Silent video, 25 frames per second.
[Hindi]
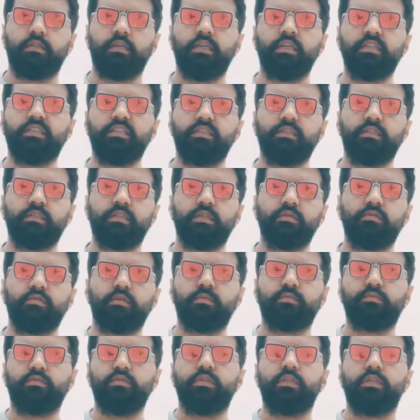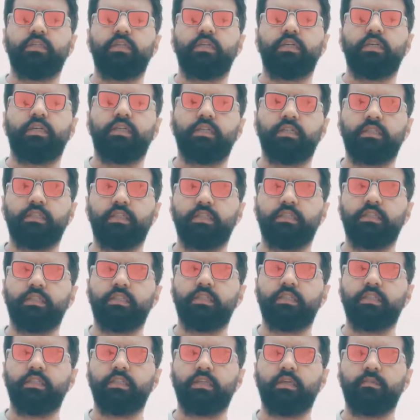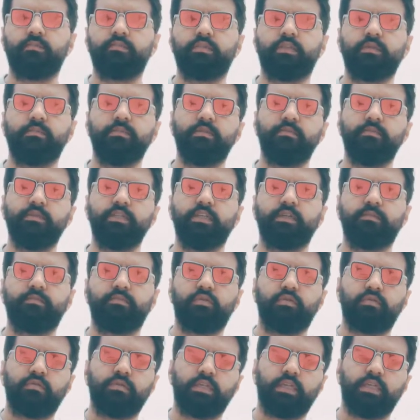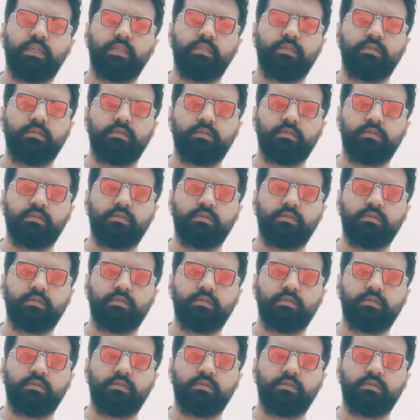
एक चीज़ का तो आपको ये ख्याल रखना चाहिए कि अब कभी भी आप ऑनलाइन